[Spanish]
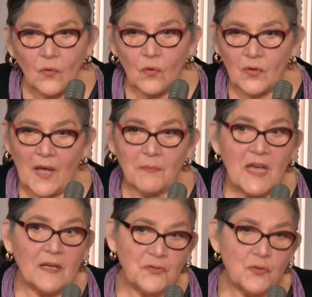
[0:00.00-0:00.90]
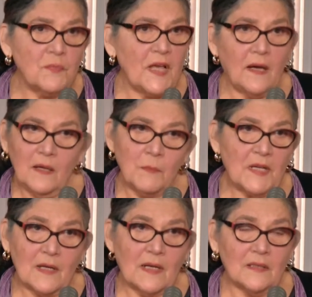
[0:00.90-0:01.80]
o que habían hecho un viaje a
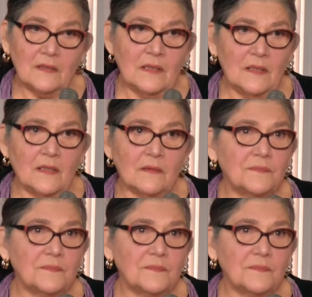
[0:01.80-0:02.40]
América Latina.